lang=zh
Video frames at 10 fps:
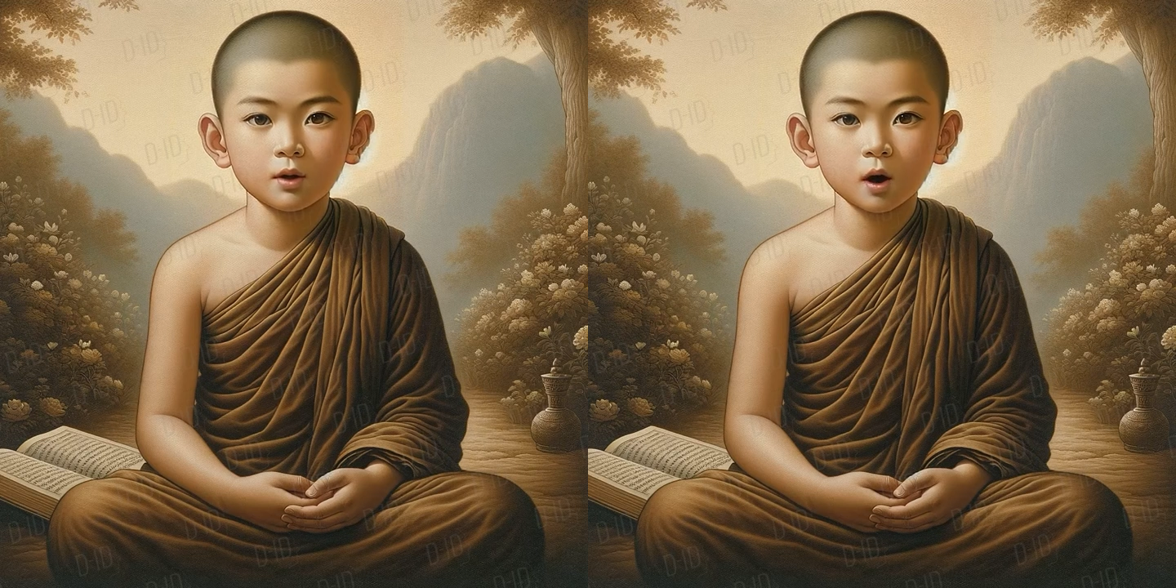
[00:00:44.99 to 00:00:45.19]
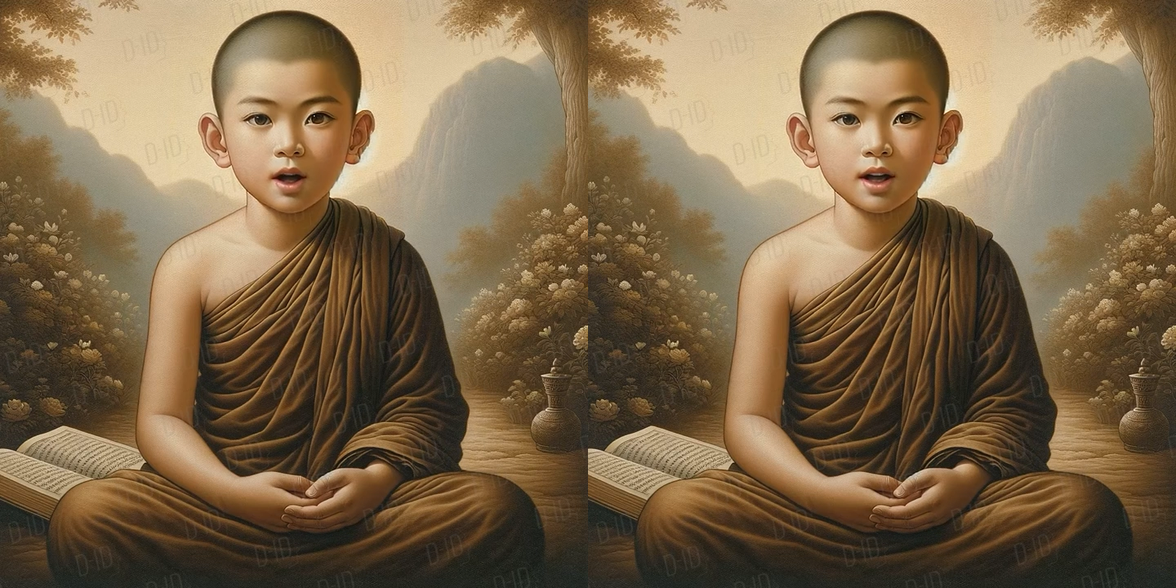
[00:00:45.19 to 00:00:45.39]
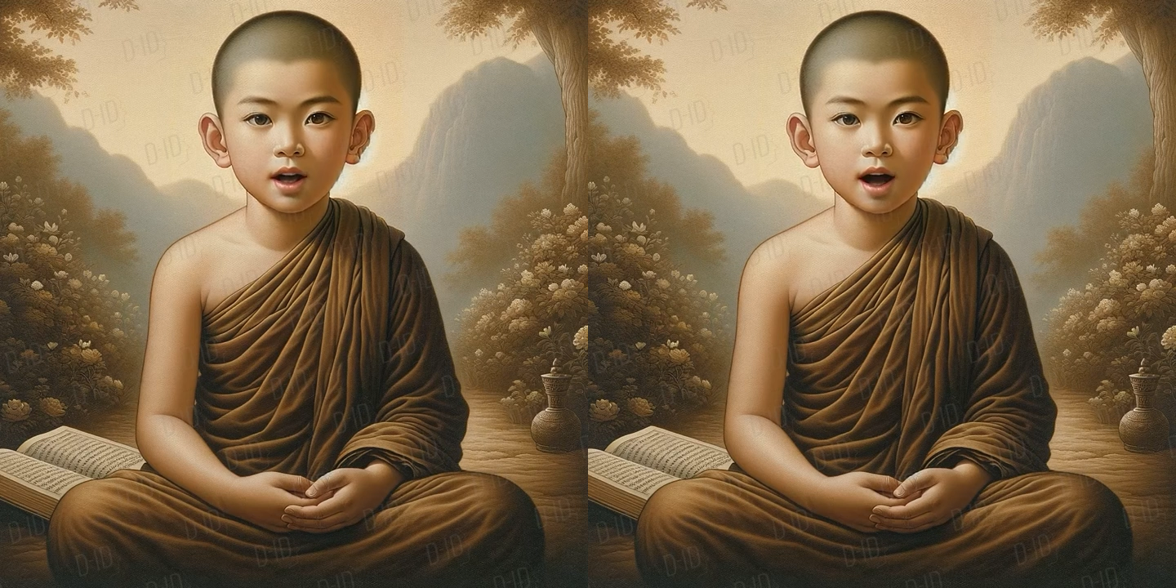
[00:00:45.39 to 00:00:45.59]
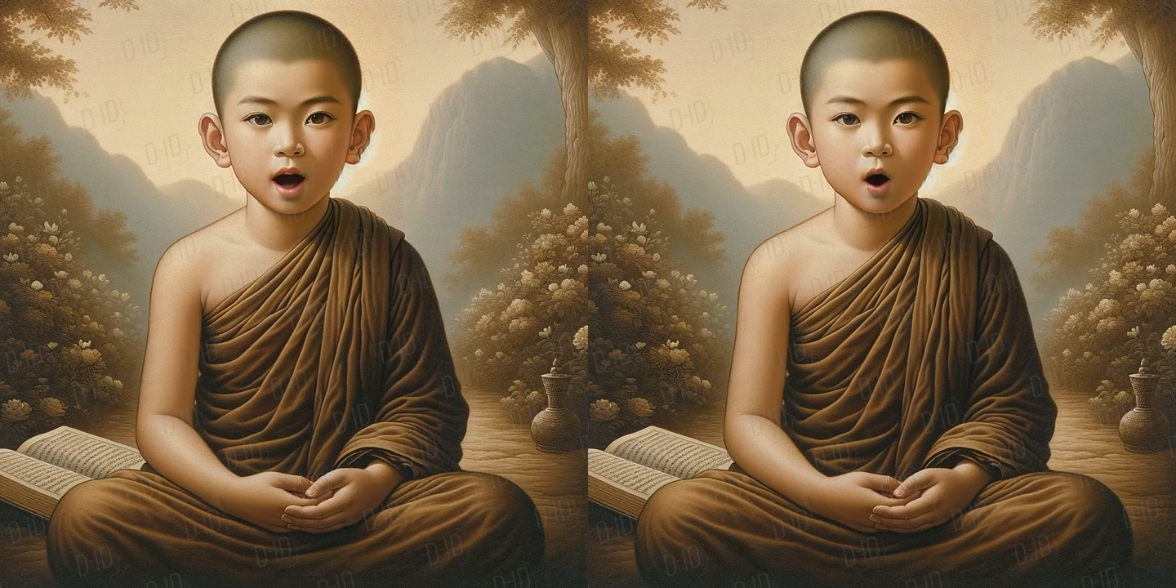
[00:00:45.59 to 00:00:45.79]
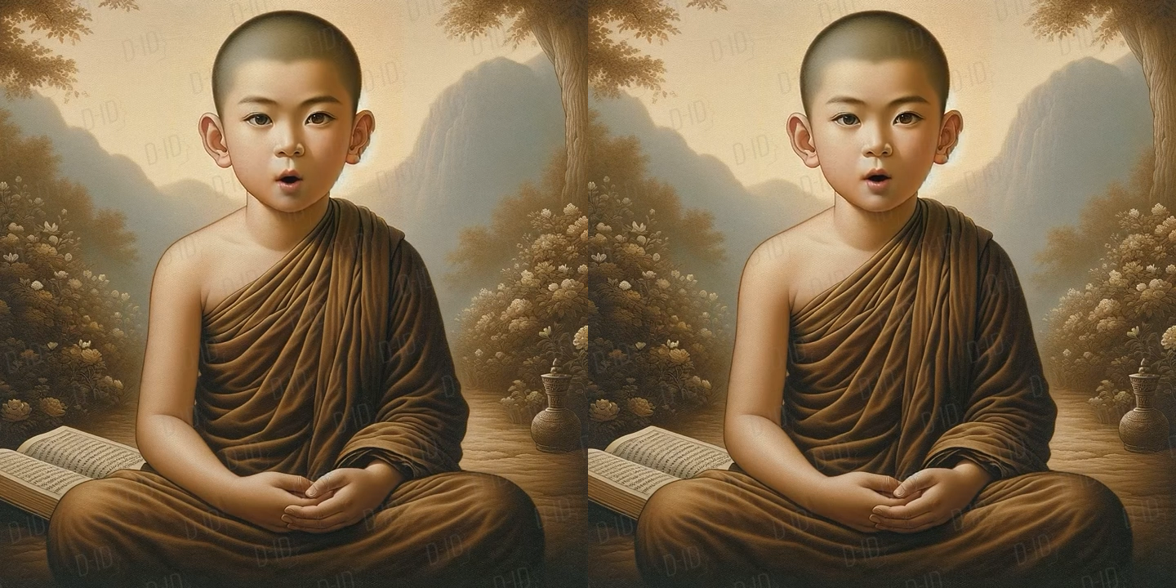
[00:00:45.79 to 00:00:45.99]
所以，
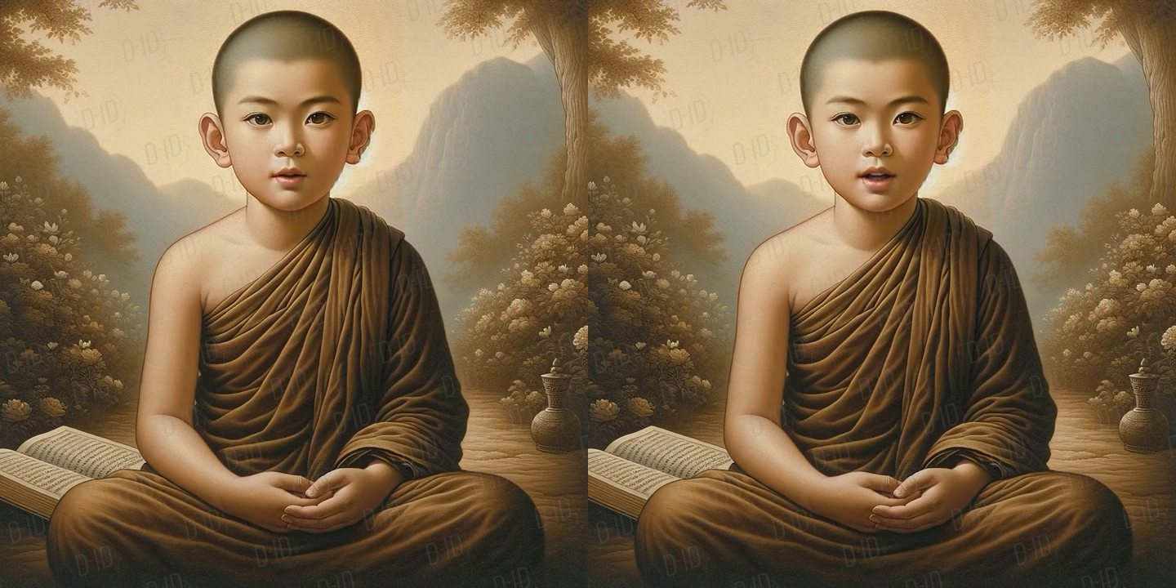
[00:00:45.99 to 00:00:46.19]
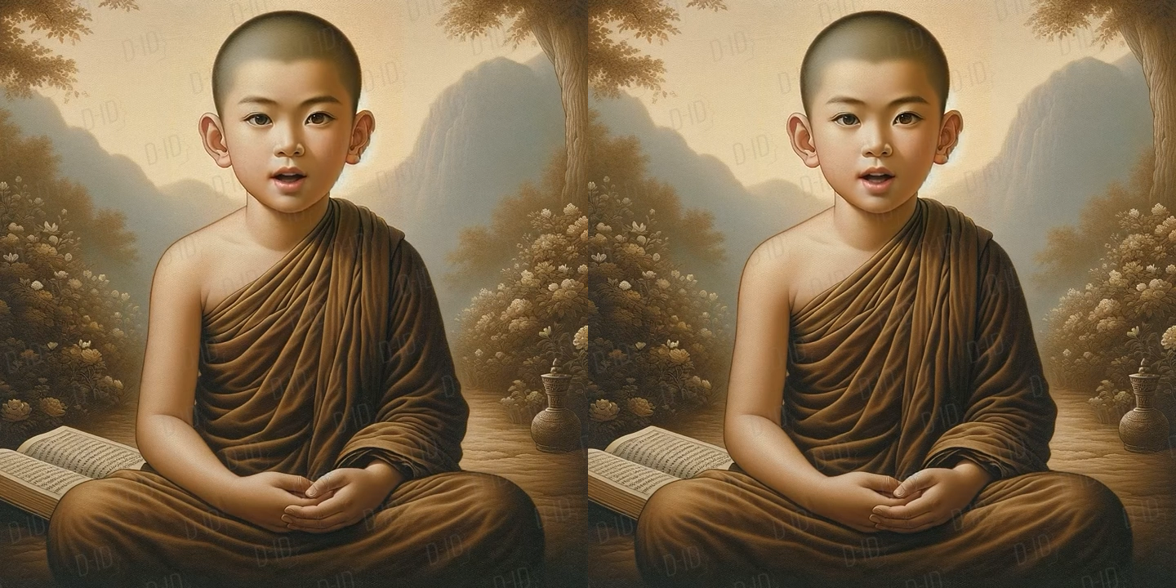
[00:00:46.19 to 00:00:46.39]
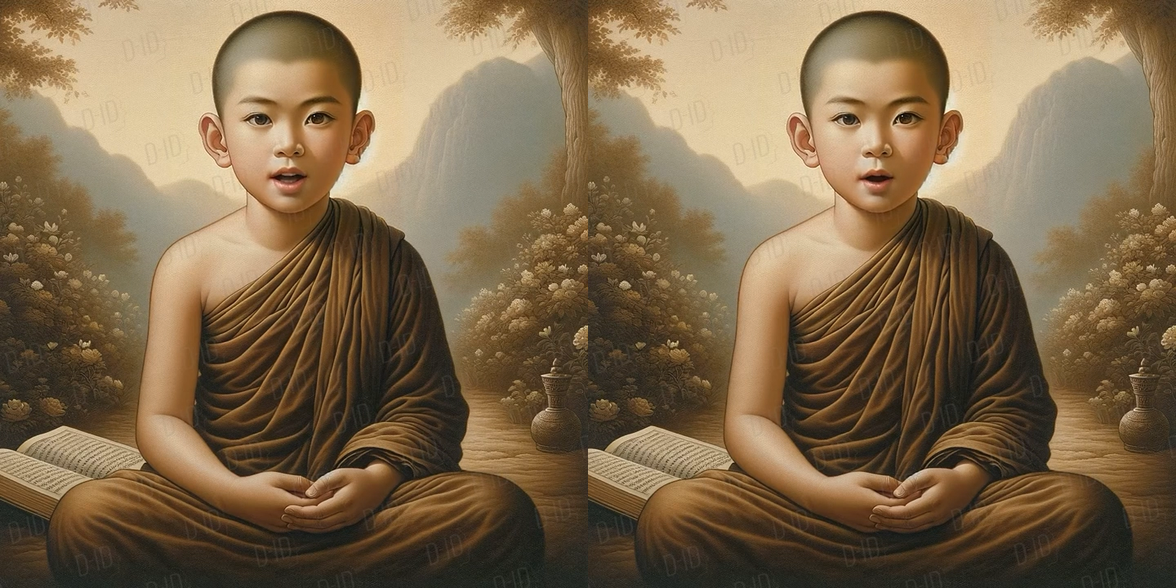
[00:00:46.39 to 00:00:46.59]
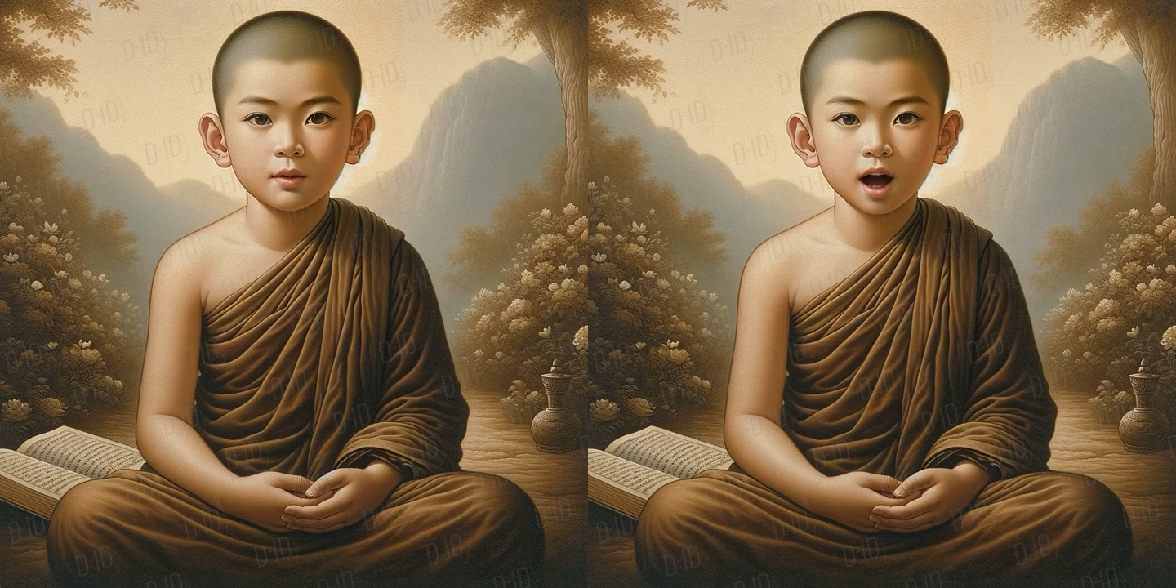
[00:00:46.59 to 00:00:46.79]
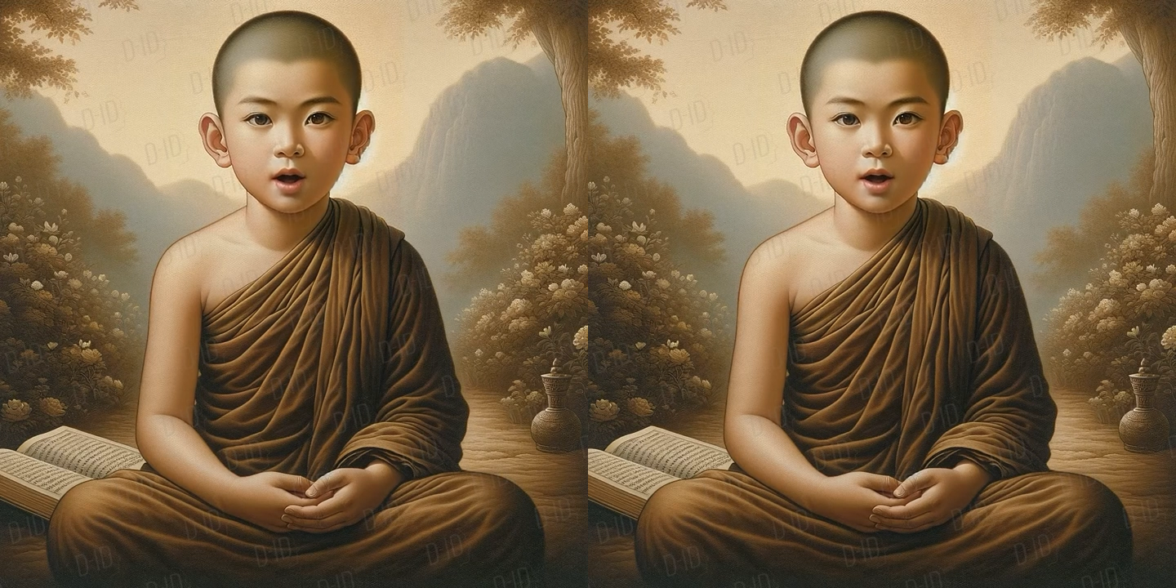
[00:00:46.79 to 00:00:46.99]
活法的引导在